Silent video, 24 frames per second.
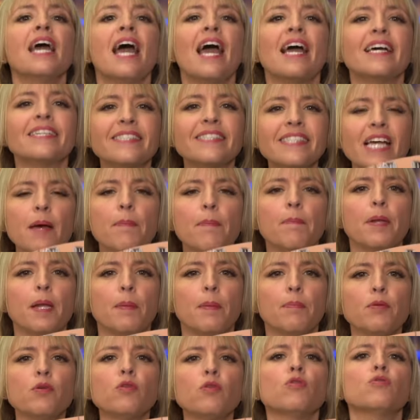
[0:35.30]
è sempre
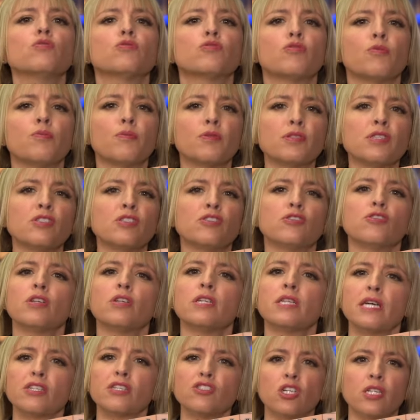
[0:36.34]
più su
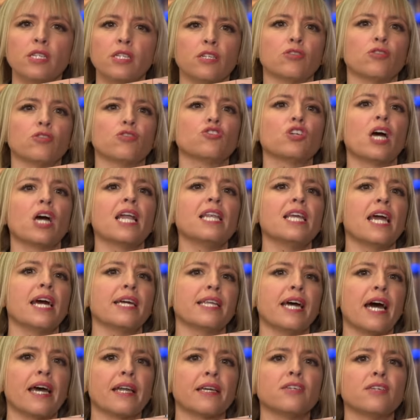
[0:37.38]
posizioni da centri sociali e
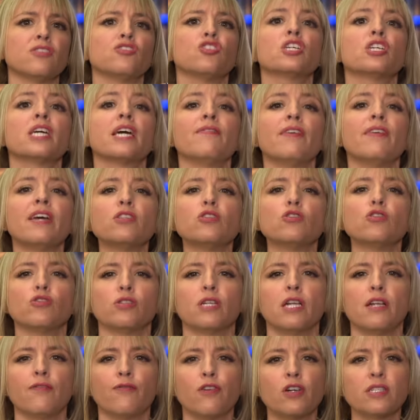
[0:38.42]
anarchici che vedono
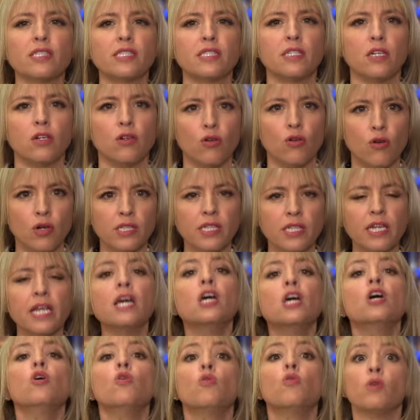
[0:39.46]
nelle forze dell'ordine
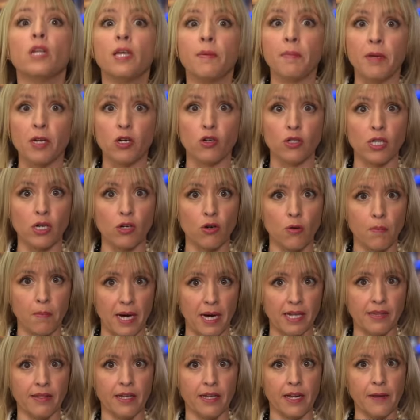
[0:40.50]
un nemico da
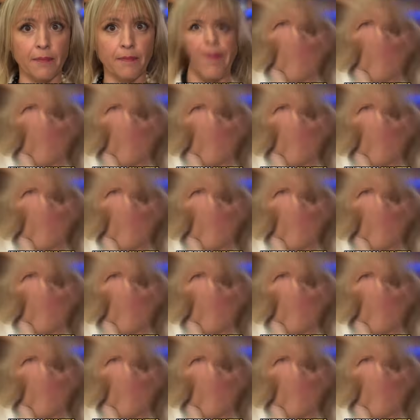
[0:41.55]
combattere.